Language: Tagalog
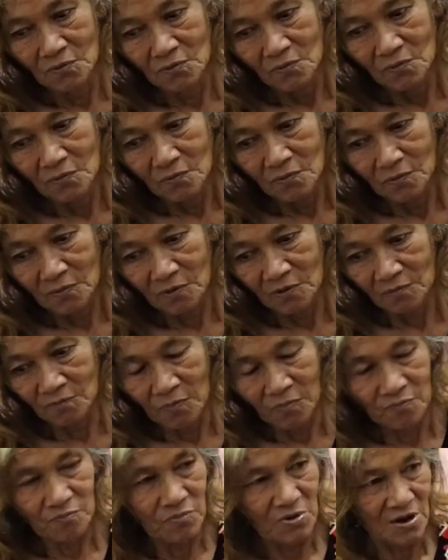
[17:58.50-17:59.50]
Sino ang
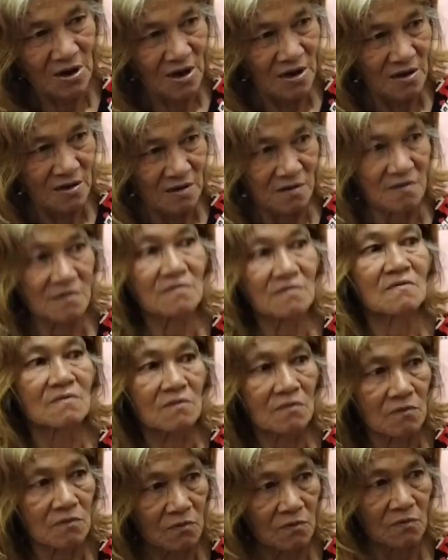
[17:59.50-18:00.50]
lalapitan mo pag may
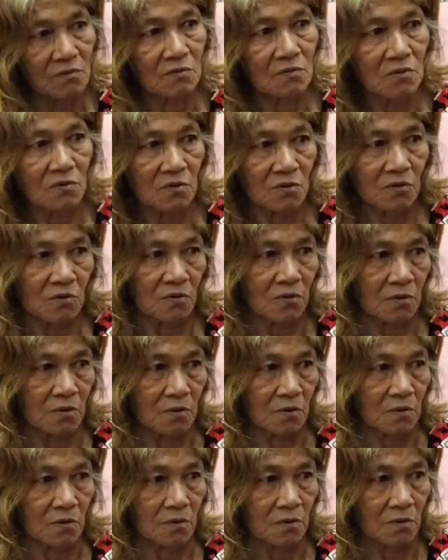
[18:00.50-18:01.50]
problema ka?
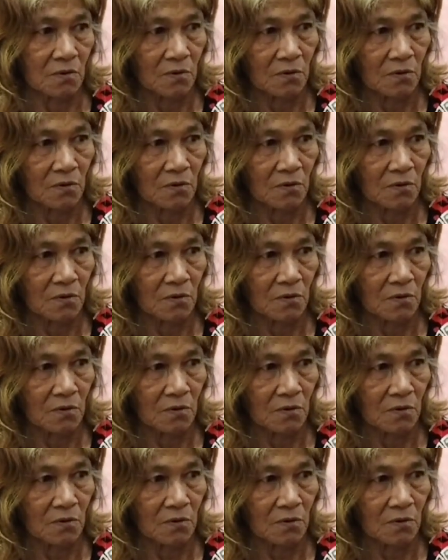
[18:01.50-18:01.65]
Oo.